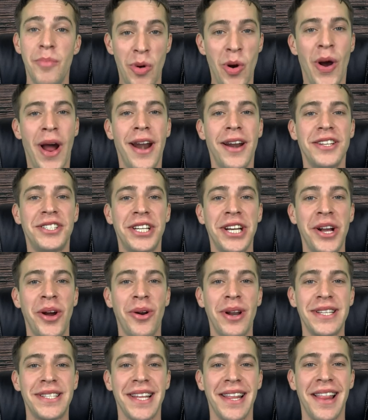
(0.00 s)
Mujeres
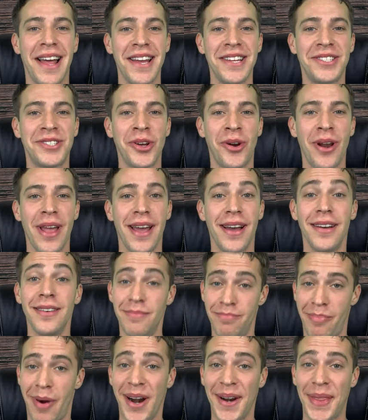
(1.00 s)
chingonas de la historia,
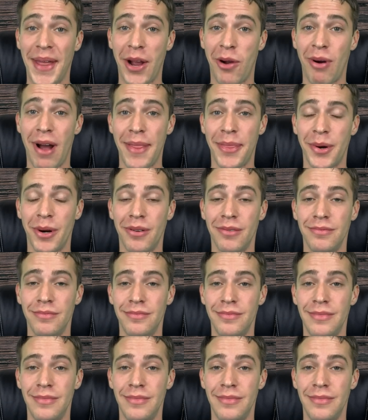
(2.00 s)
parte 4.